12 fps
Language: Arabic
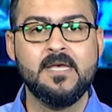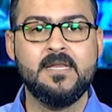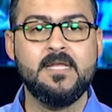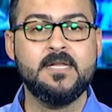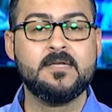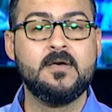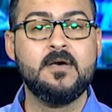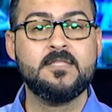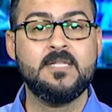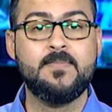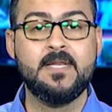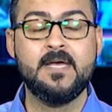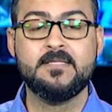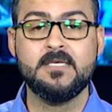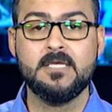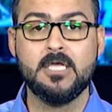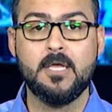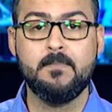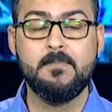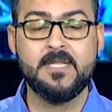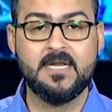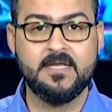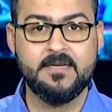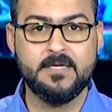لإنقاذ البلاد من
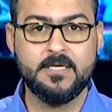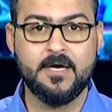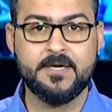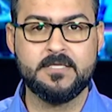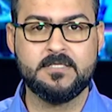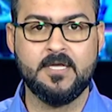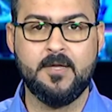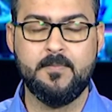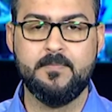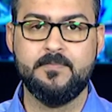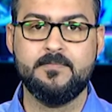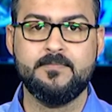الانهيار التام